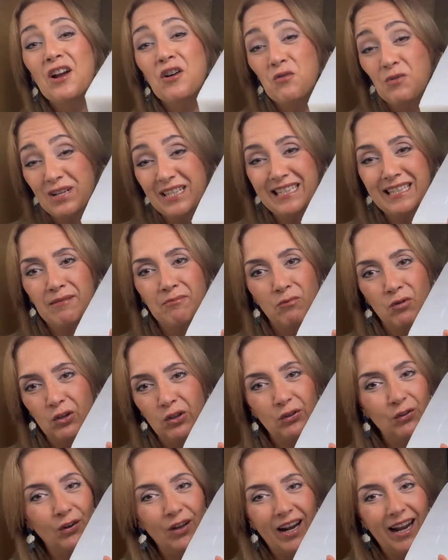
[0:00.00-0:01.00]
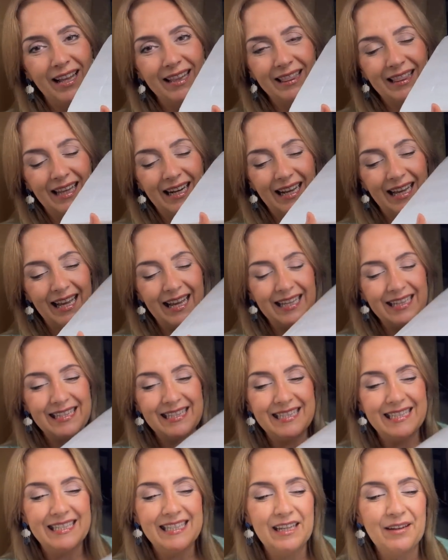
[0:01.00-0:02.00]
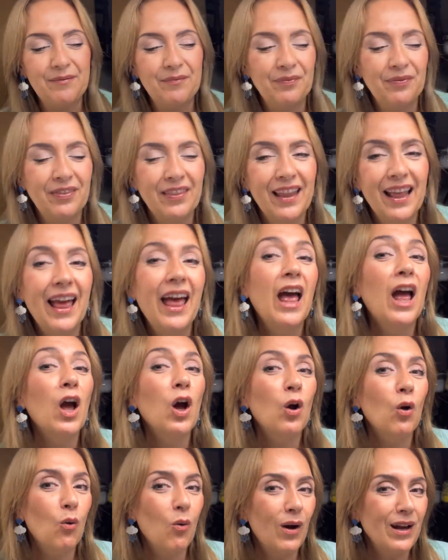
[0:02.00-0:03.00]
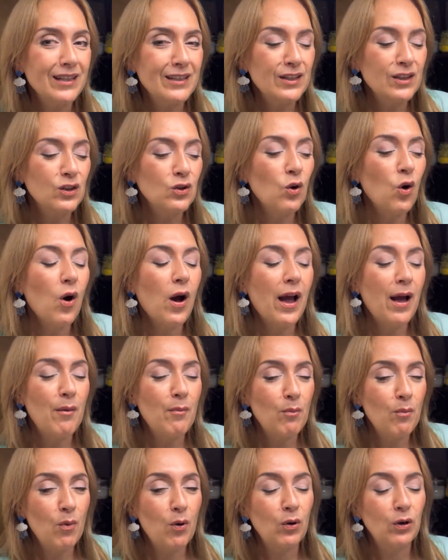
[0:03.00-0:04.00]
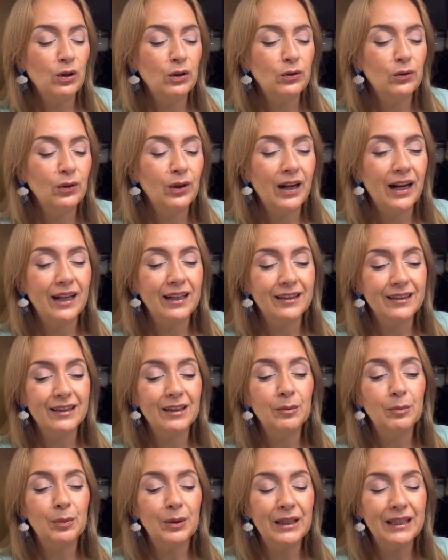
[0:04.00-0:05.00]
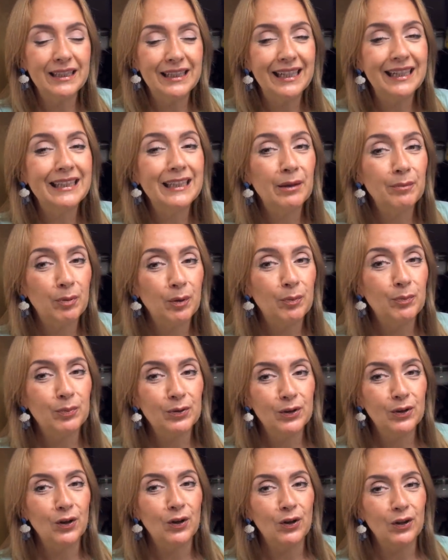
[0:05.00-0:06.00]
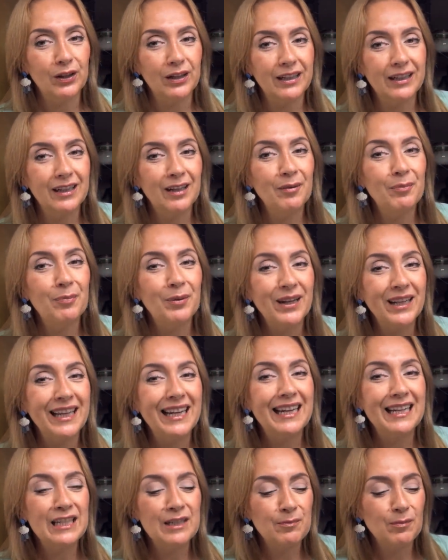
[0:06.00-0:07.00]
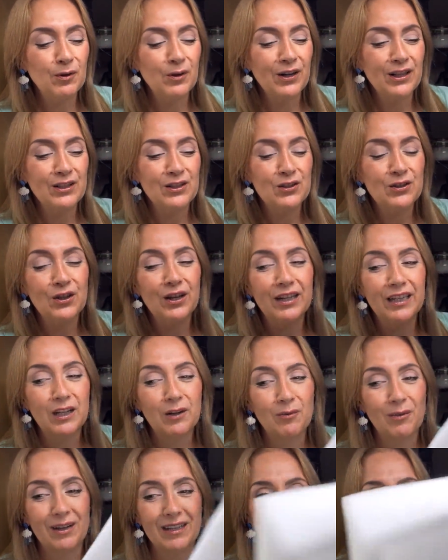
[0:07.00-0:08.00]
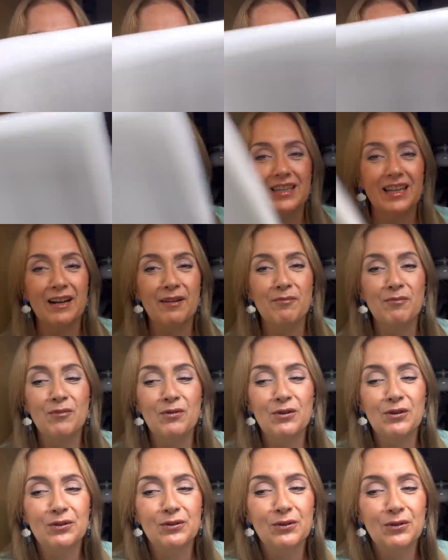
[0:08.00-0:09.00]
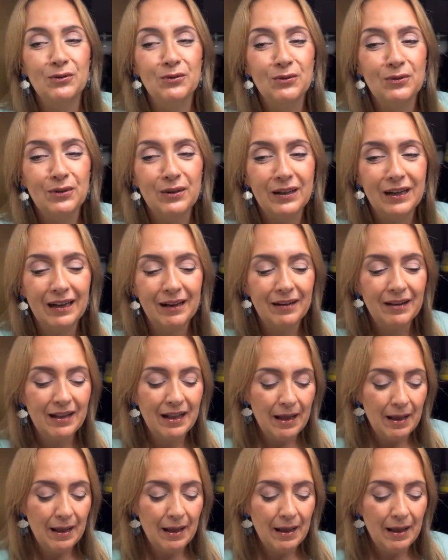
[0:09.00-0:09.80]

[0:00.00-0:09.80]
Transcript: Questo è molto grande ragazzi, questo è molto grande, prendete i popcorn perché l'esplorazione di questo sarà molto lunga.